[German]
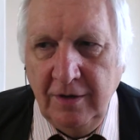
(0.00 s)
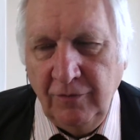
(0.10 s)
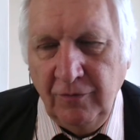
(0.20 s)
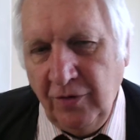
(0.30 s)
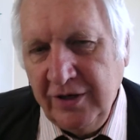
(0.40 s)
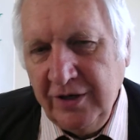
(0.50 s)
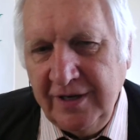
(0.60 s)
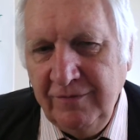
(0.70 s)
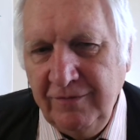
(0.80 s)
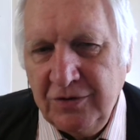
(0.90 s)
Und vorher
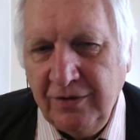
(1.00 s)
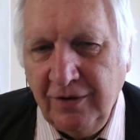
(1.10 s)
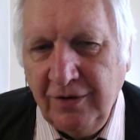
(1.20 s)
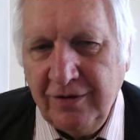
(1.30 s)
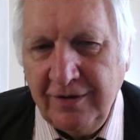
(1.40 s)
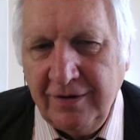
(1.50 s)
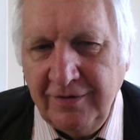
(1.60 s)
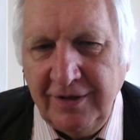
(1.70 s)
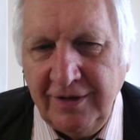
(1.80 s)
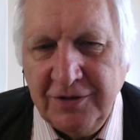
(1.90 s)
sehen wir schon auch irgendwie
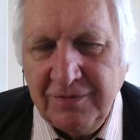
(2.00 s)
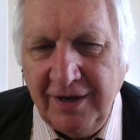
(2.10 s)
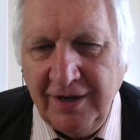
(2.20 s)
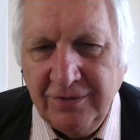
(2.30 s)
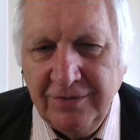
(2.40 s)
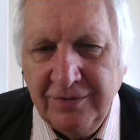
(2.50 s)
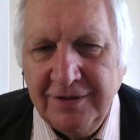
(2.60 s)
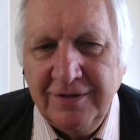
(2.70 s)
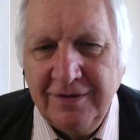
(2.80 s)
links weit unten,